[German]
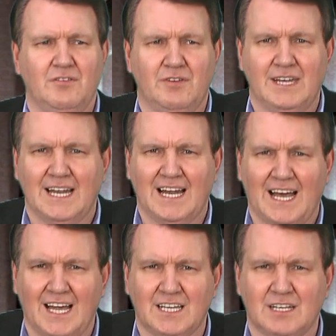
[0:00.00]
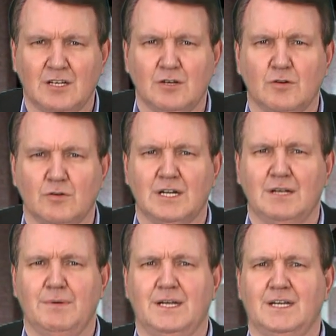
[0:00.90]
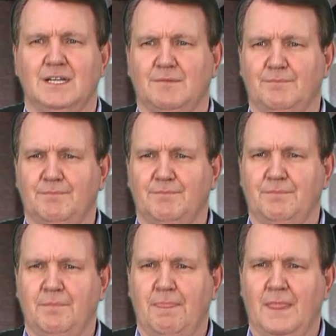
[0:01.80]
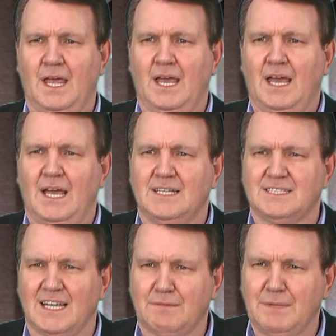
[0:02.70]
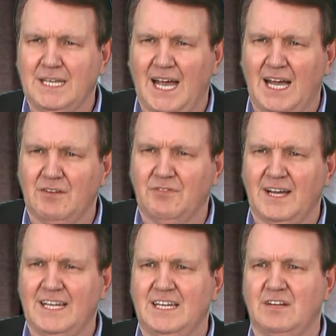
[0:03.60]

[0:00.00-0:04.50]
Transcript: federleicht und lebendig. Es hat mich einfach in